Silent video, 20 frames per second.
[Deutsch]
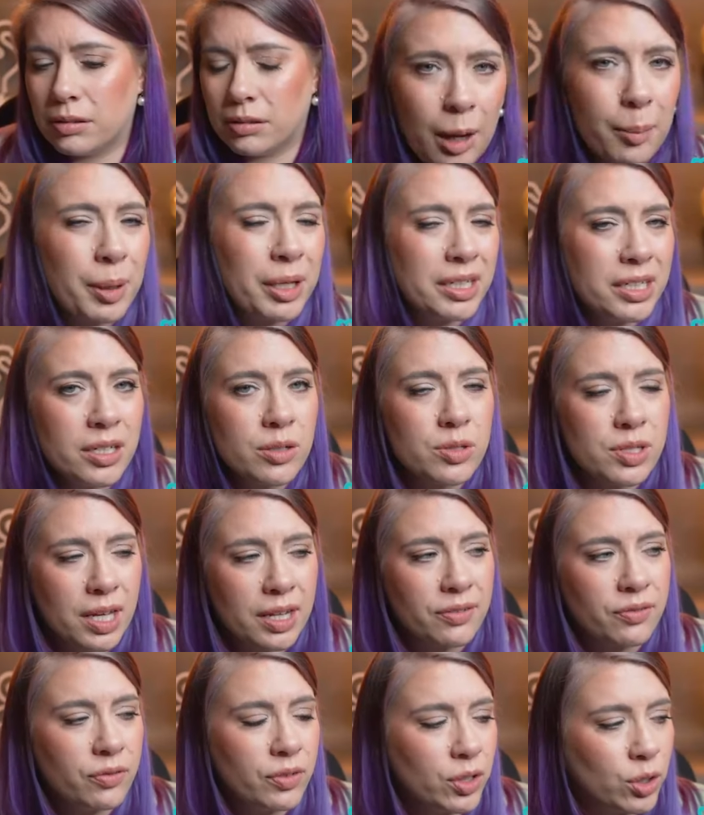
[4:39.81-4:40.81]
Amadeus
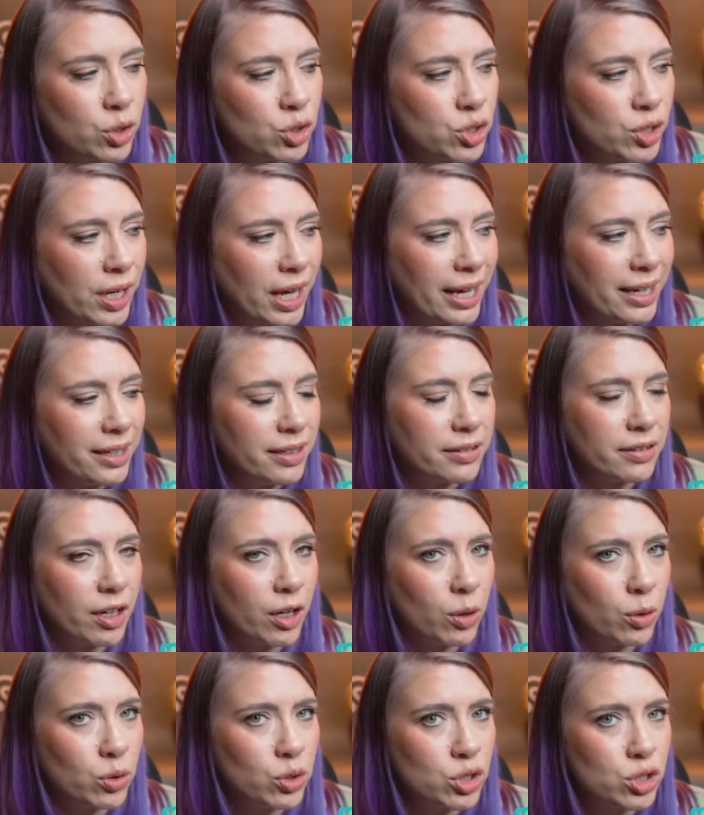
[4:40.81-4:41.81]
hatten wir doch schon
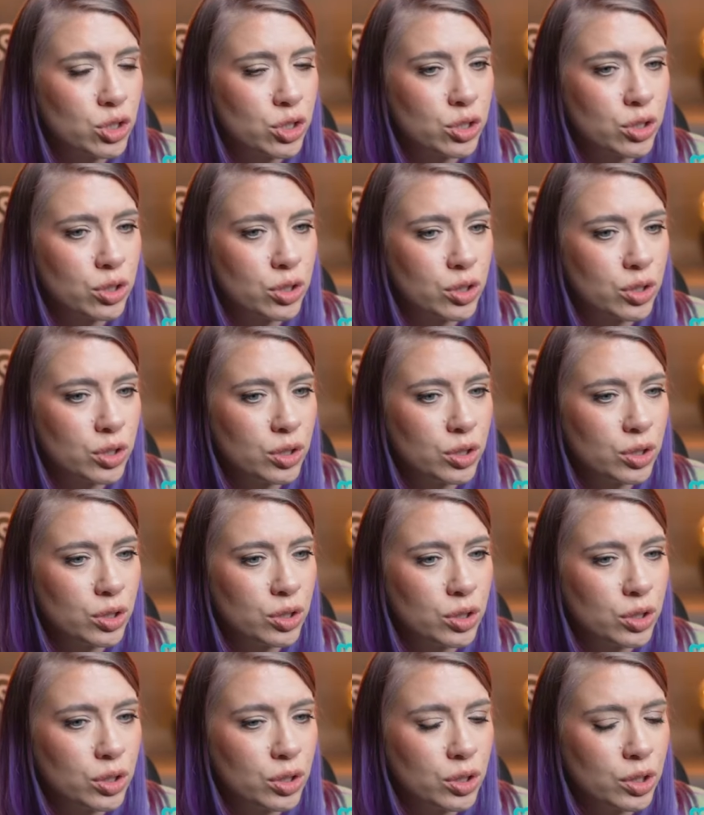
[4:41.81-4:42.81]
eingetauscht.
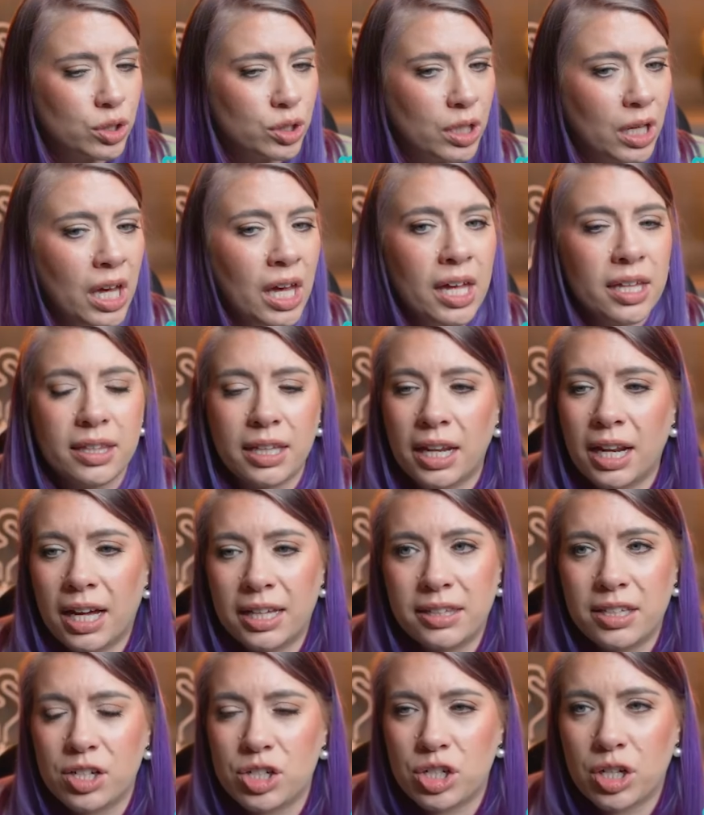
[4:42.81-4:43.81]
Dann
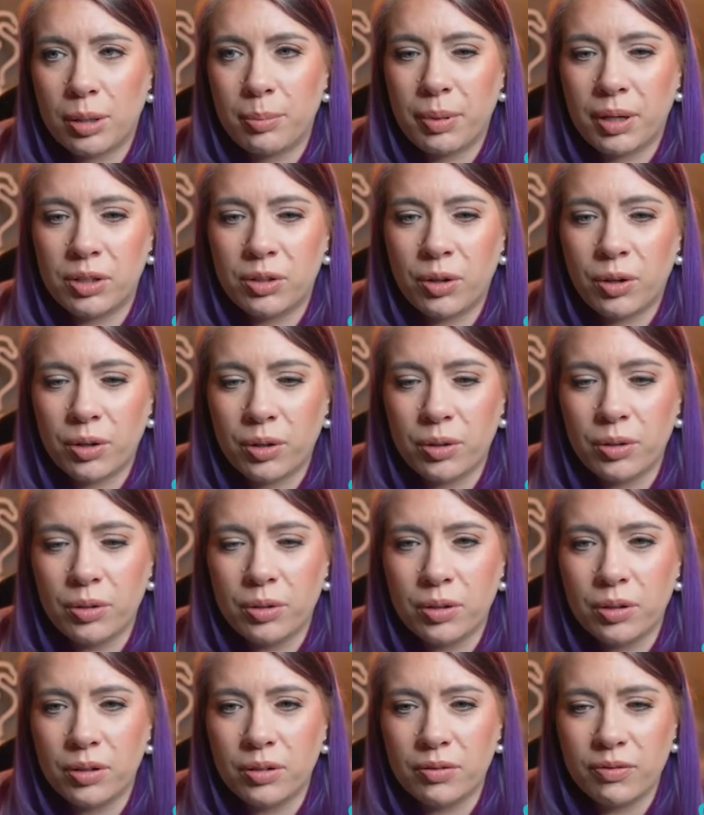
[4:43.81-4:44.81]
hat er scheinbar doch
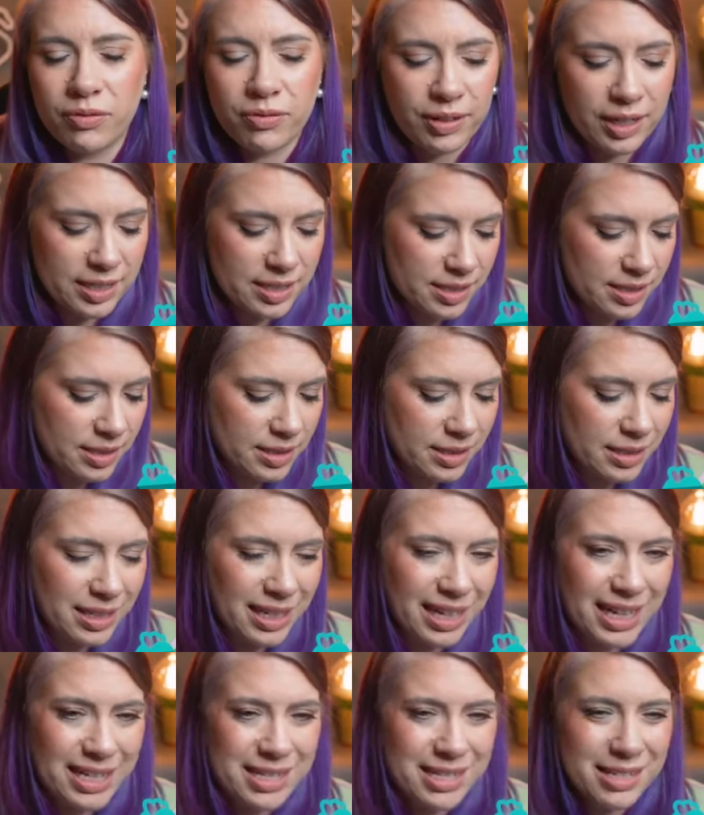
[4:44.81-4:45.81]
irgendwas, eine
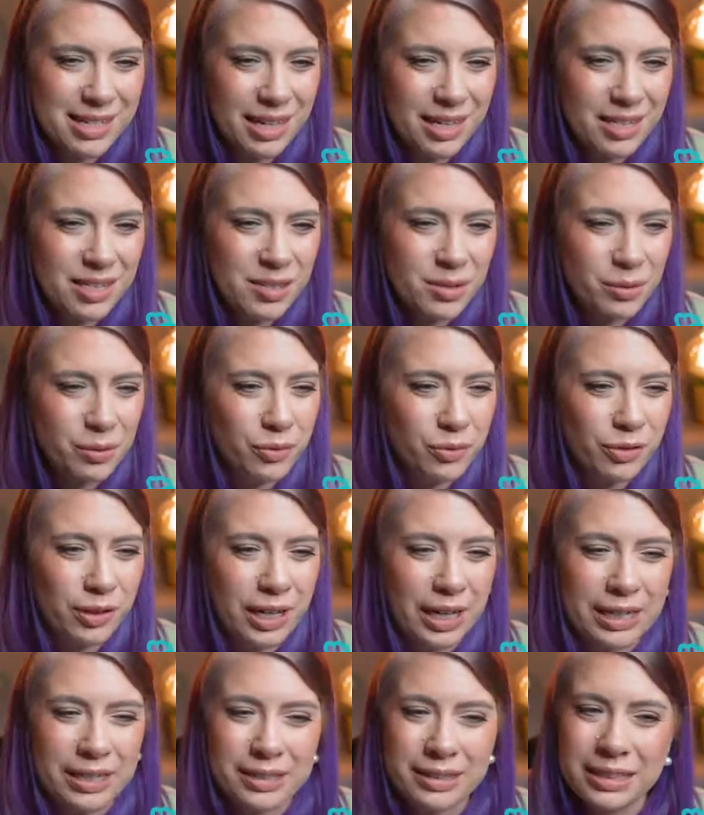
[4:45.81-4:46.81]
letzte Aktion
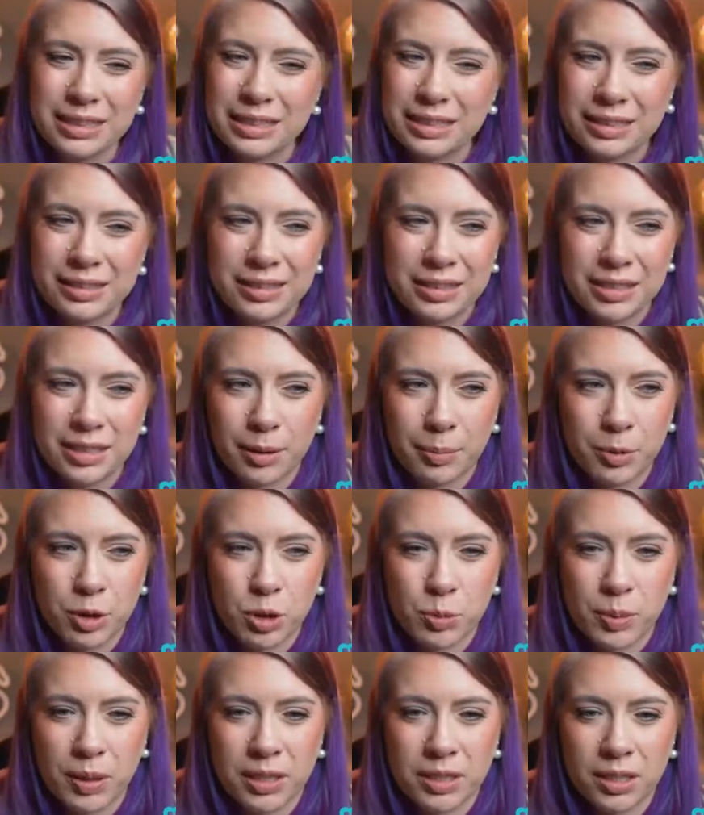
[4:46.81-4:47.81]
vielleicht nicht richtig
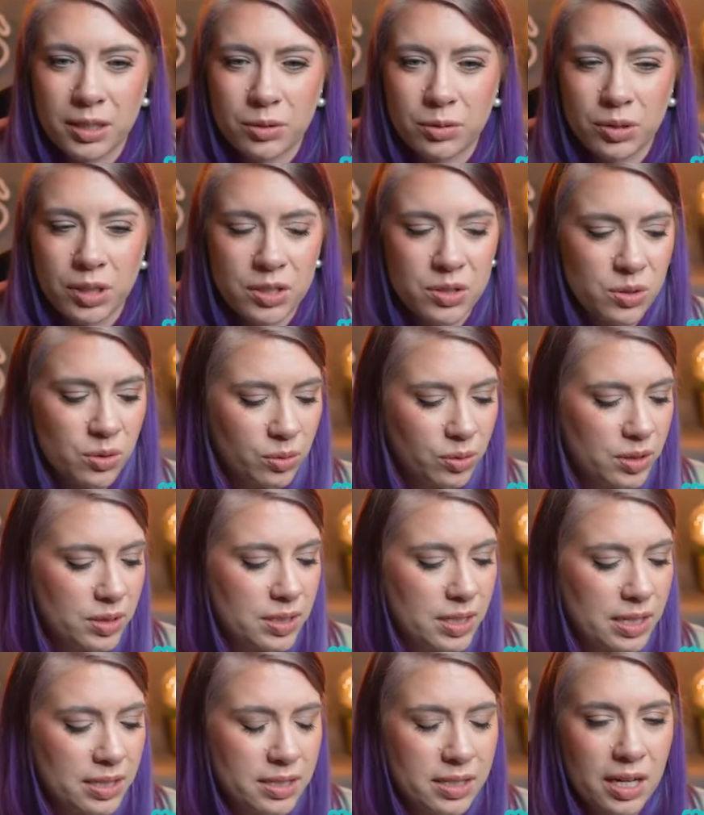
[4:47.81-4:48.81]
abgespeichert oder
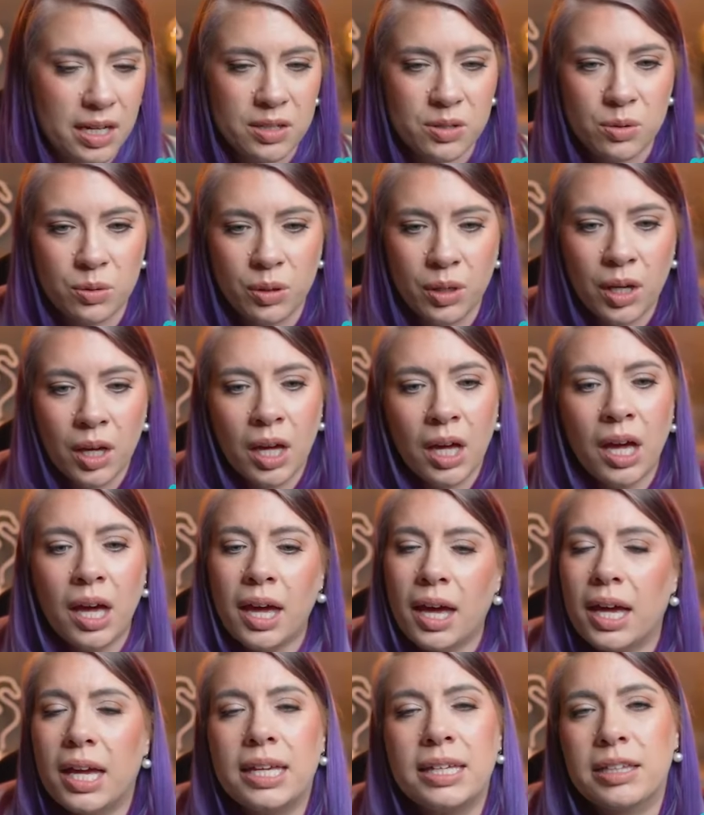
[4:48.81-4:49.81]
zurückgesetzt. Also,
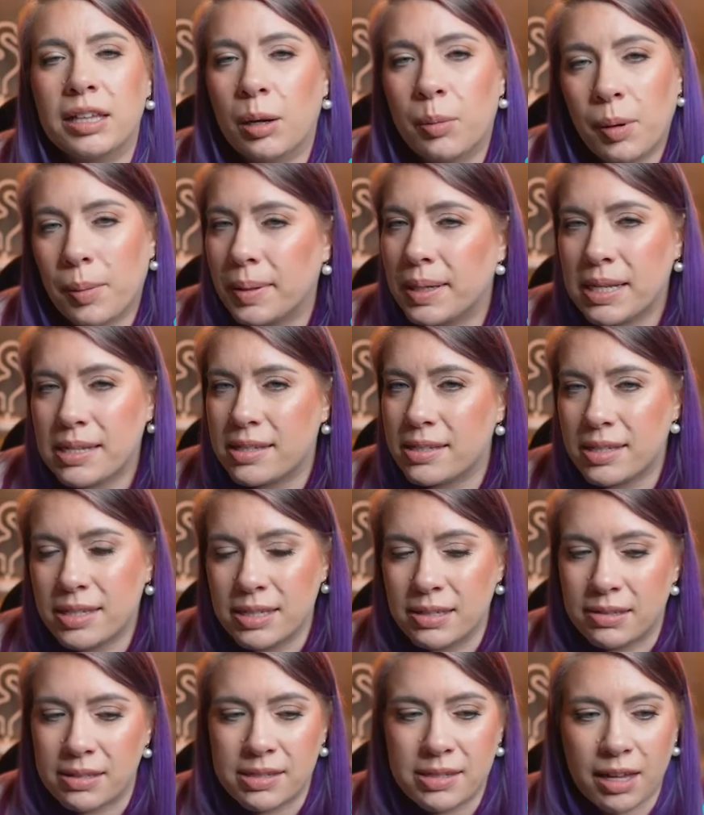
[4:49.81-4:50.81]
ich glaube aber, das ist
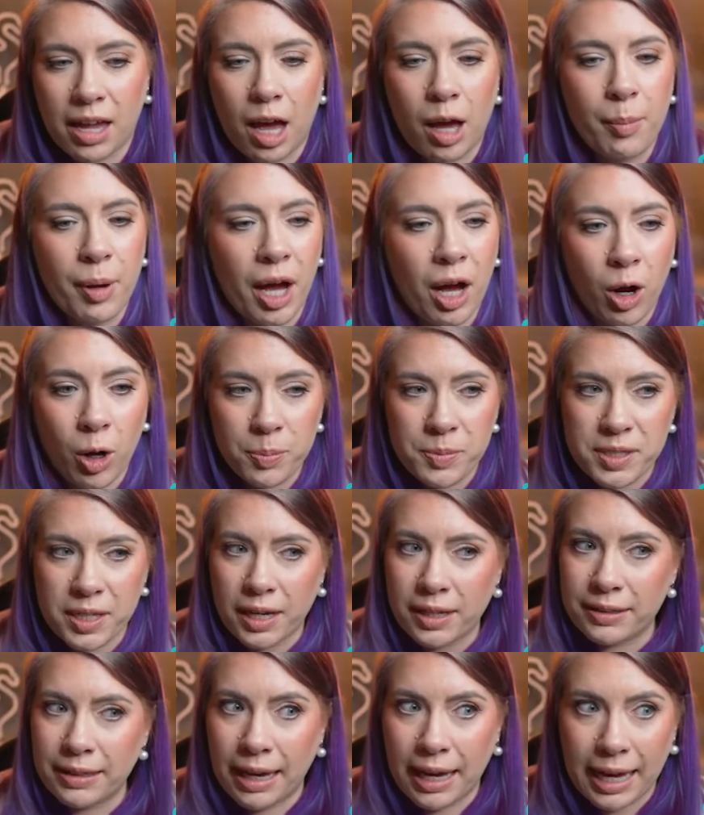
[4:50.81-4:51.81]
nicht das Drama.
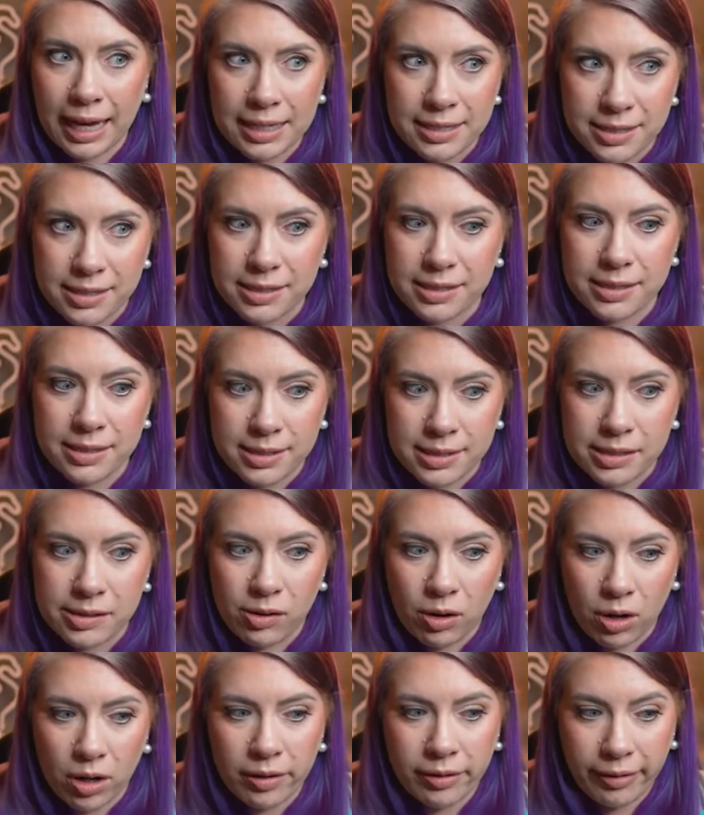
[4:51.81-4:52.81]
Hauptsache, der Rest ist
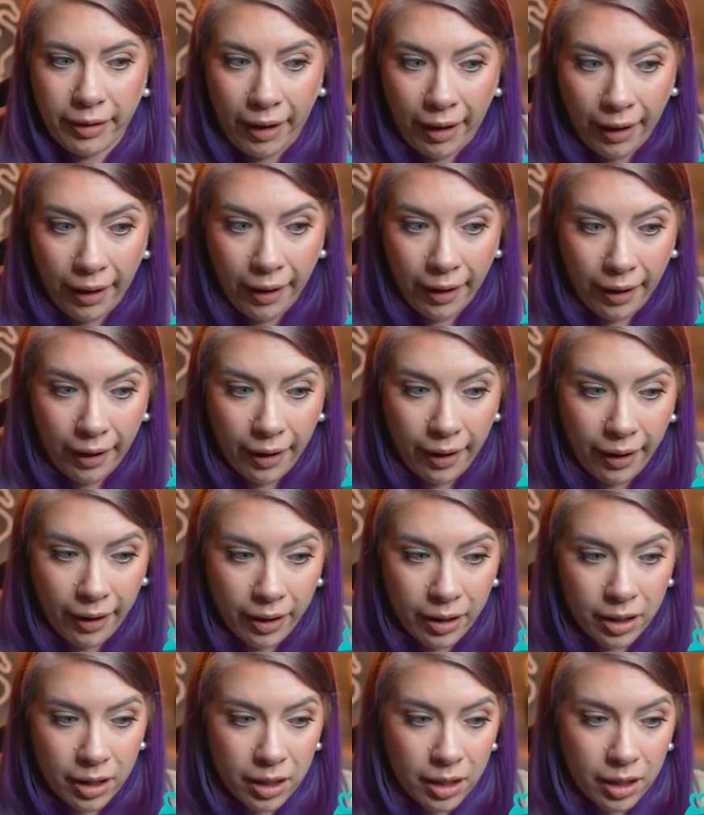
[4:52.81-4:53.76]
noch da.